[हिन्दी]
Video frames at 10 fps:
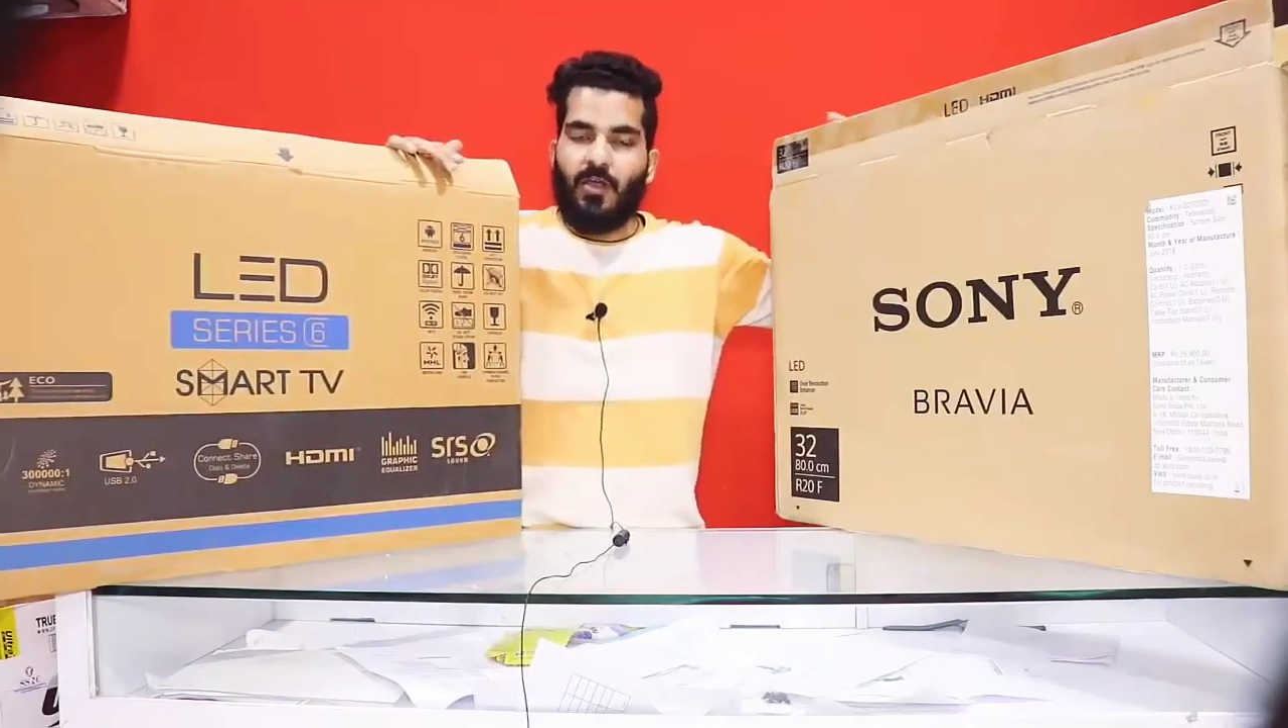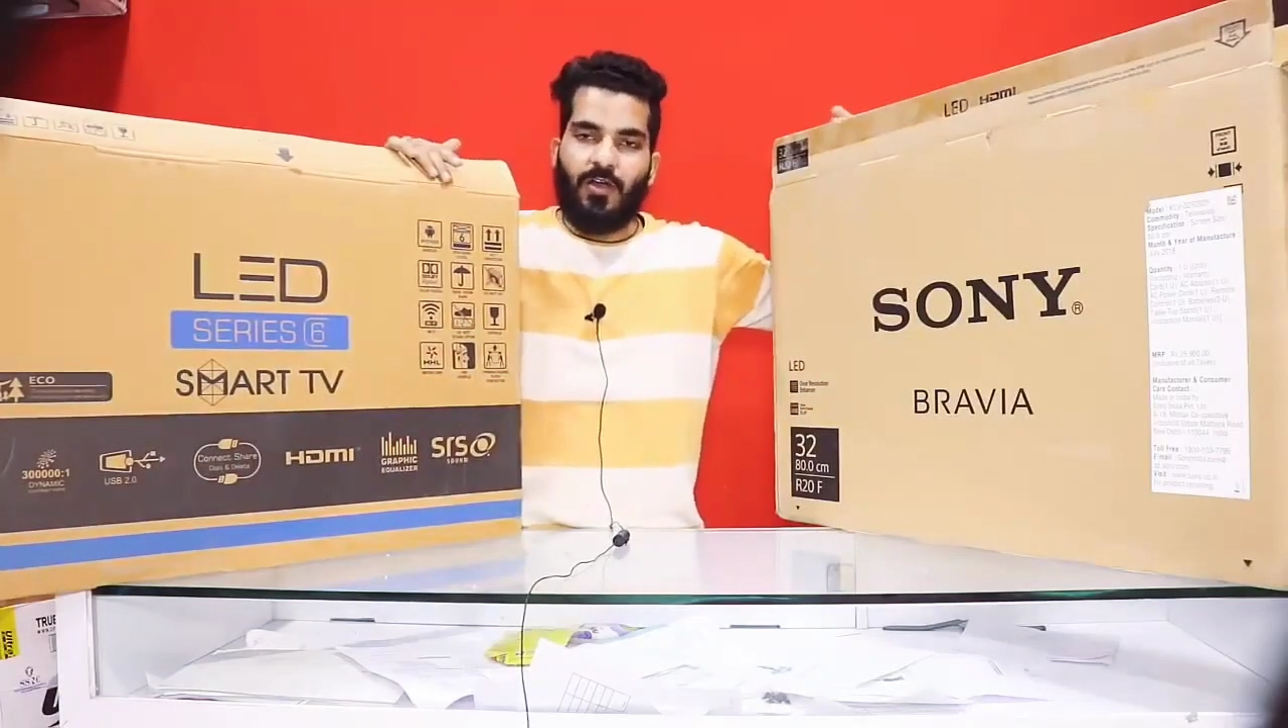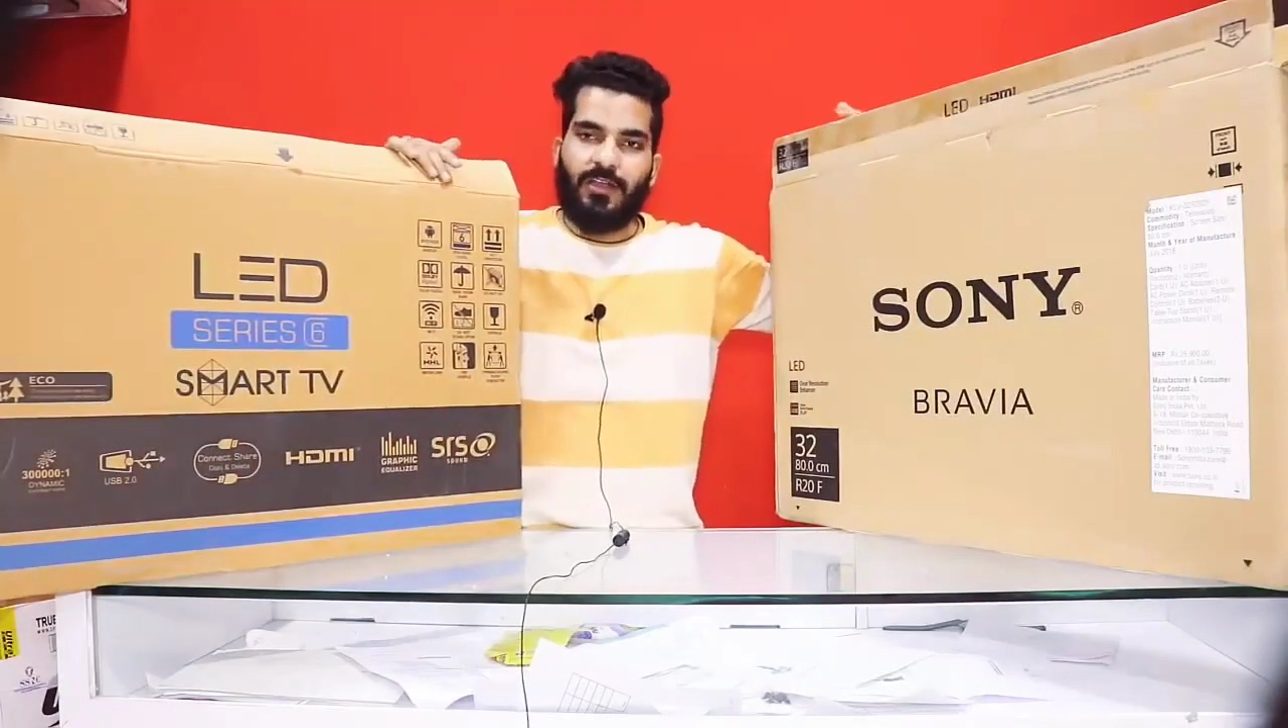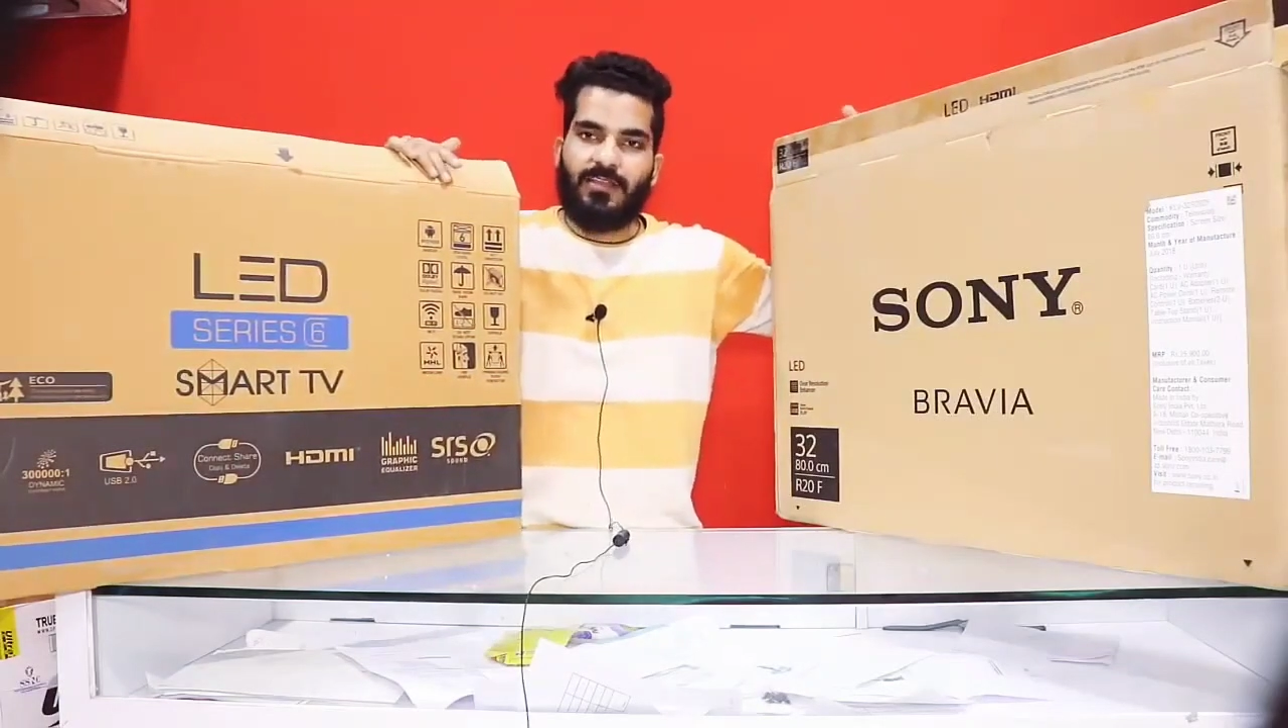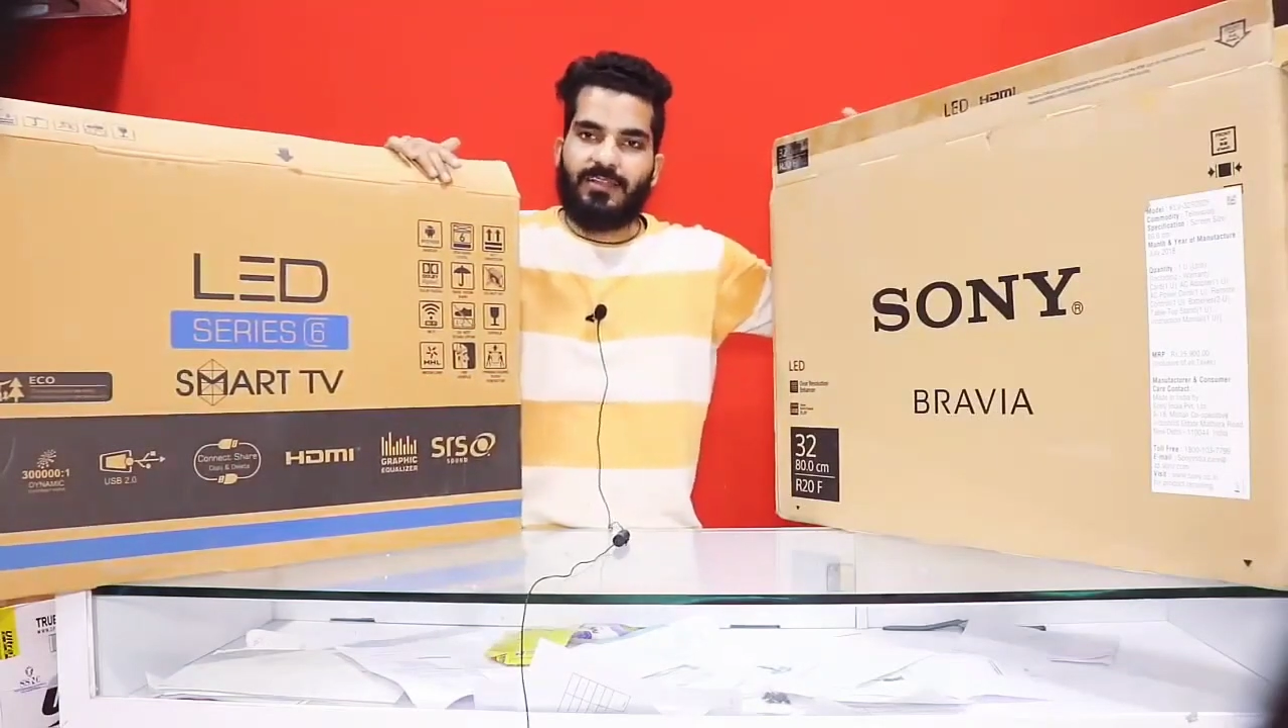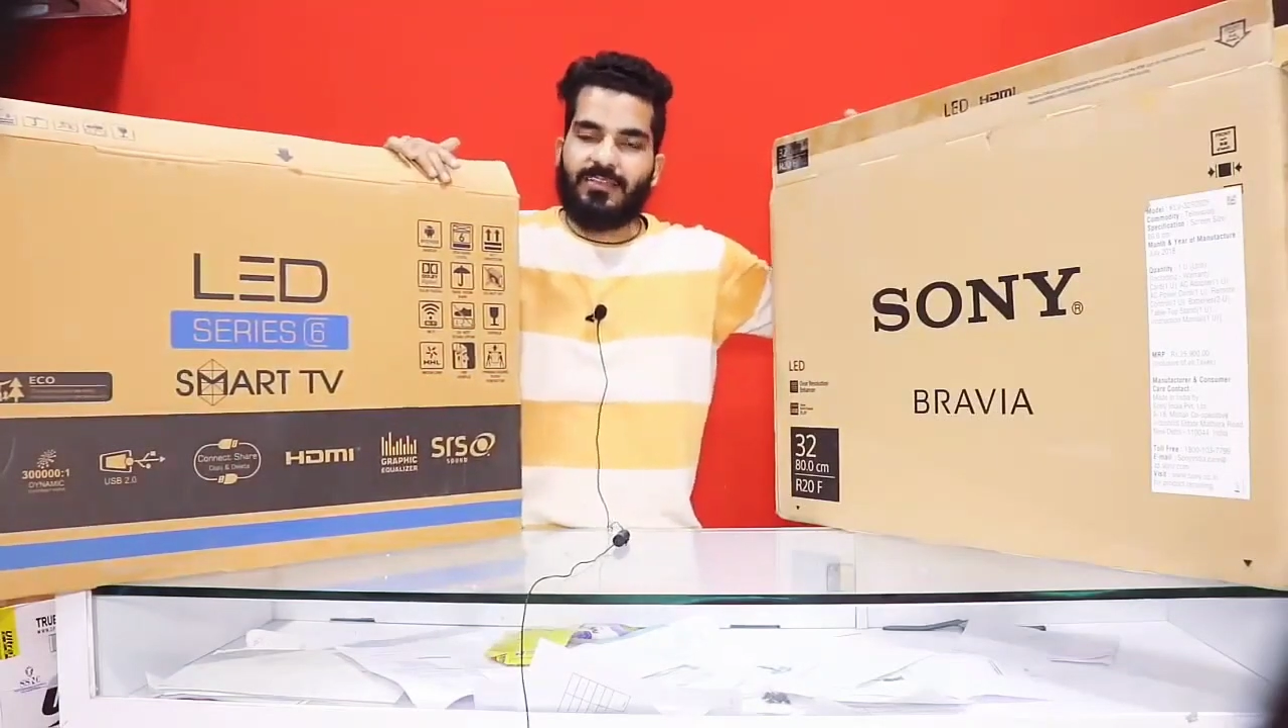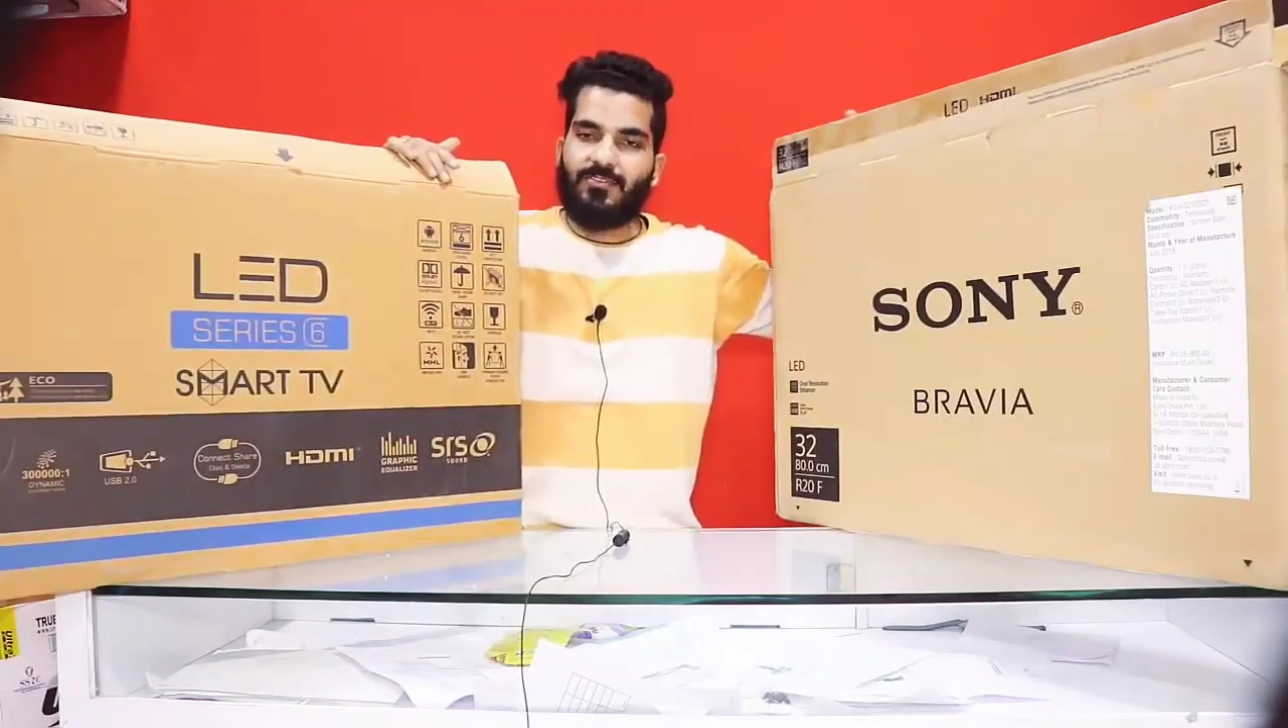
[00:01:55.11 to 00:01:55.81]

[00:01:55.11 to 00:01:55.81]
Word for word: और अंदर से